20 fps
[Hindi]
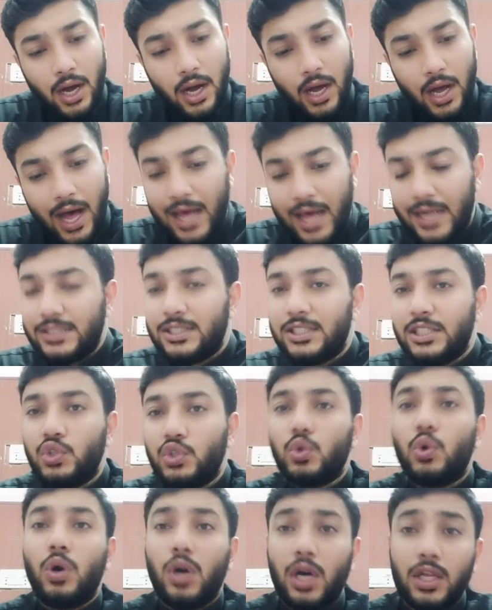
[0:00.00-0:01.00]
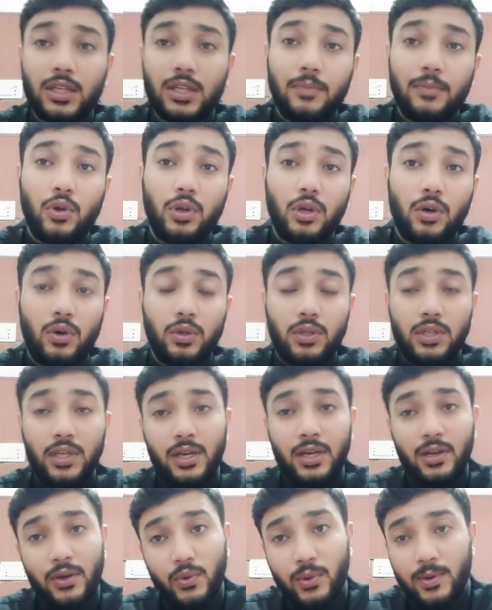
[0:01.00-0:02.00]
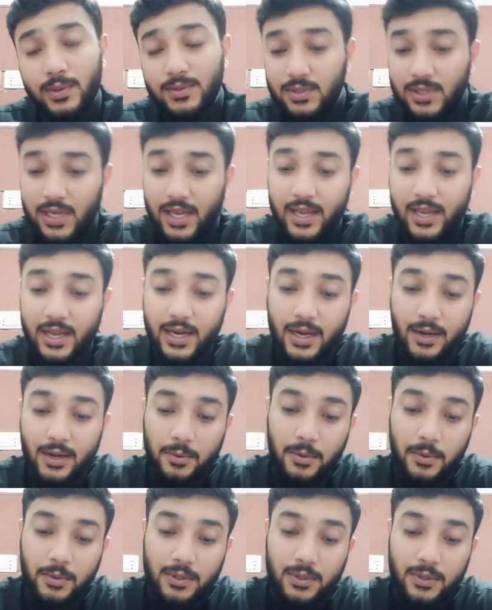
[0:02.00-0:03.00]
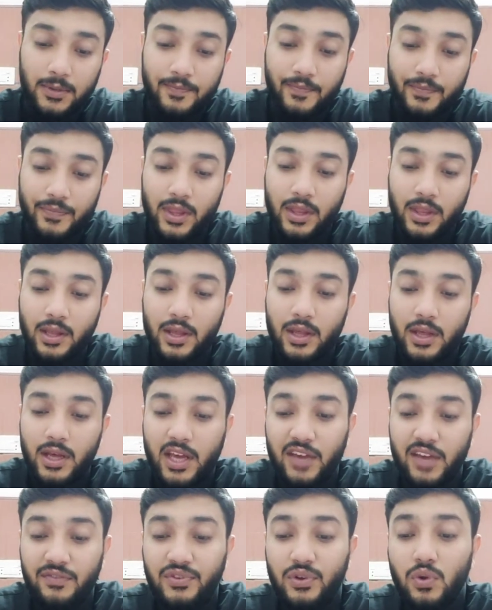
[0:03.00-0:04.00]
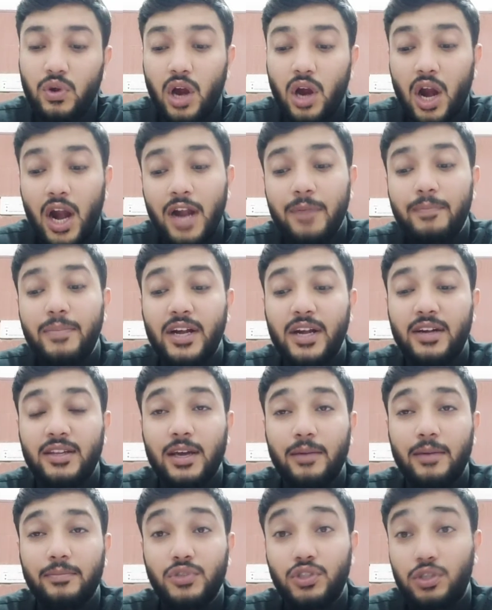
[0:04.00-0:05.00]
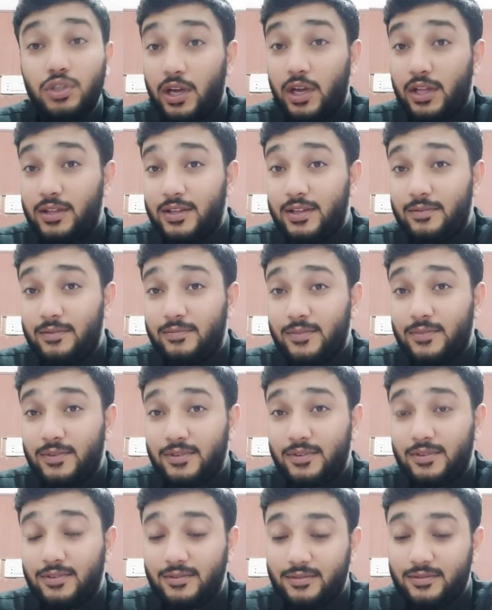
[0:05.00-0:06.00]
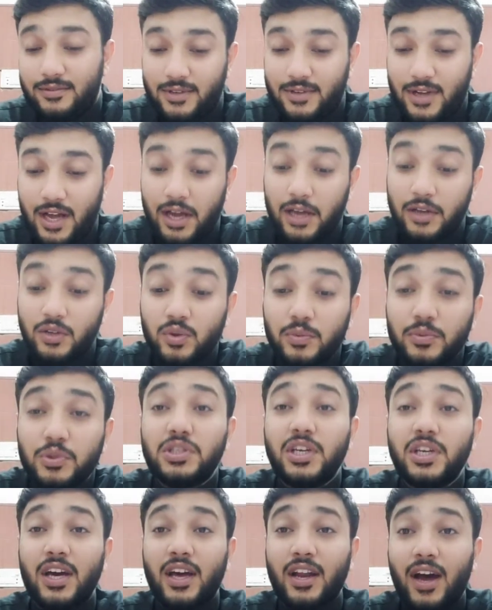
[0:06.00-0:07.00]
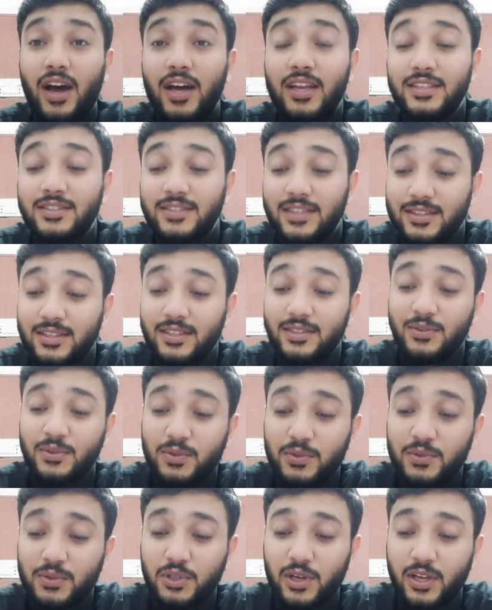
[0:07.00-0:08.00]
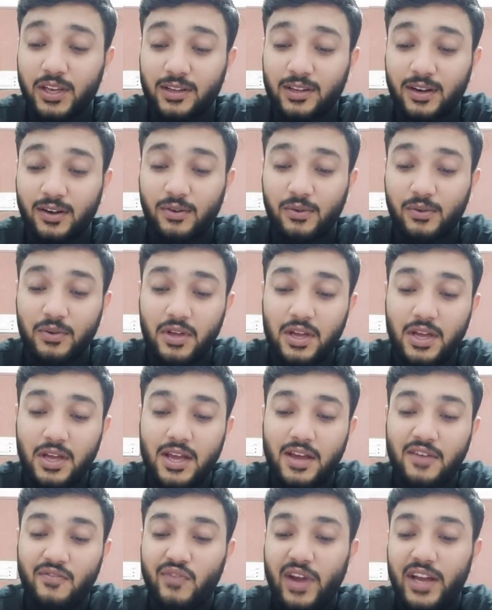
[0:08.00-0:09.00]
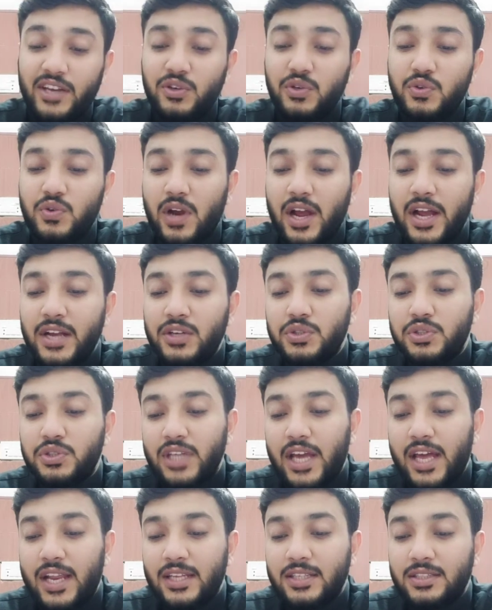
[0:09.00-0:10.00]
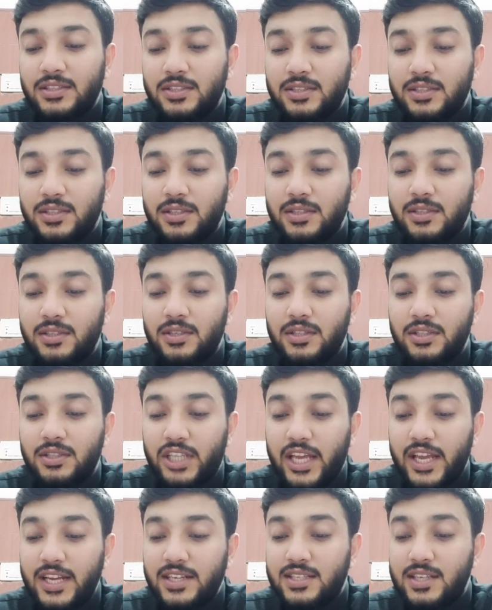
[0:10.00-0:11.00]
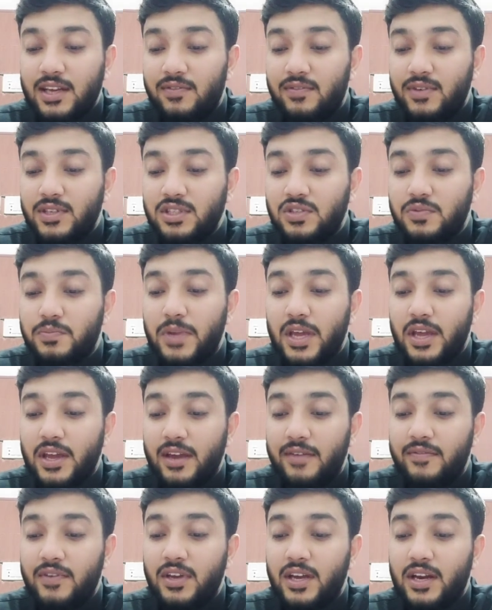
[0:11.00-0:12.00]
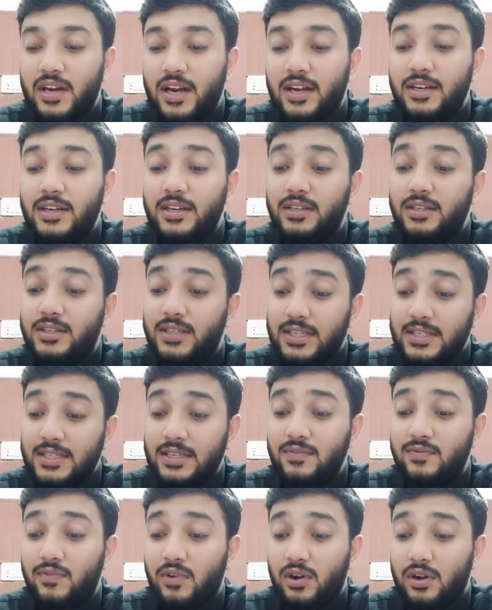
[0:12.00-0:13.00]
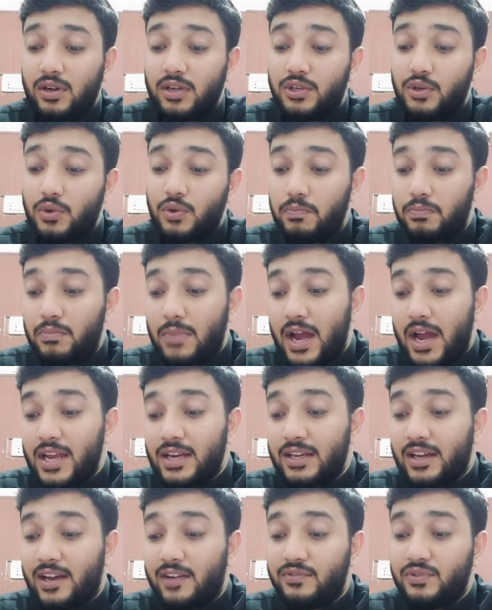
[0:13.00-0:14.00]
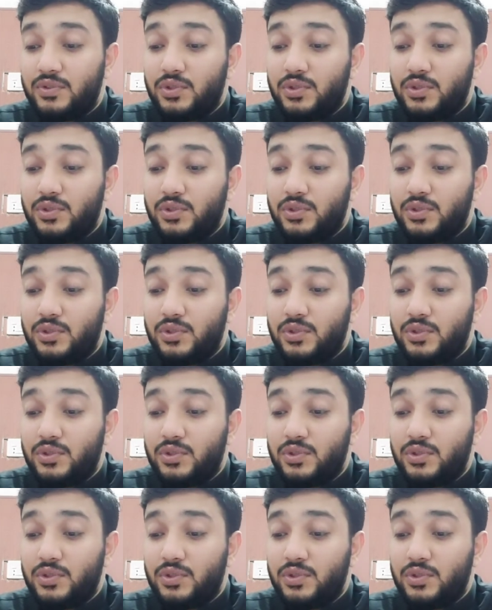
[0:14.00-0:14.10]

हर चीज़ को ख़त्म होना होता है और उसका एक एंड होता है इफ़ यू कॉन्ट बीट दैम ज्वाइन दैम अगर तुम उसे हरा नहीं सकते तो उनको ज्वाइन कर लो वैन यू ट्राई टू चैलेंज change someone's behavior and it doesn't work, you might have to